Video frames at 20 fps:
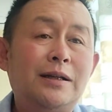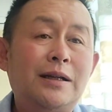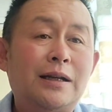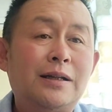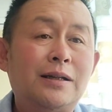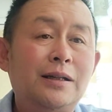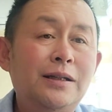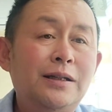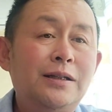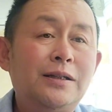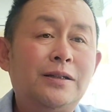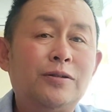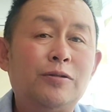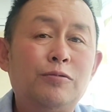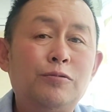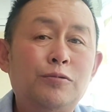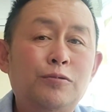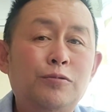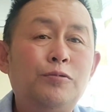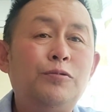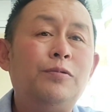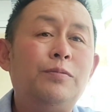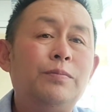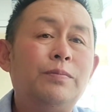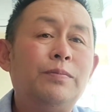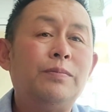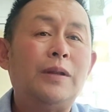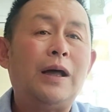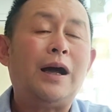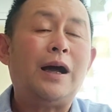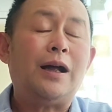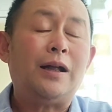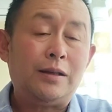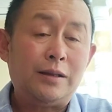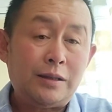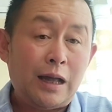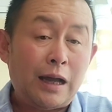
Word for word: 演唱的一首《鱼》啊，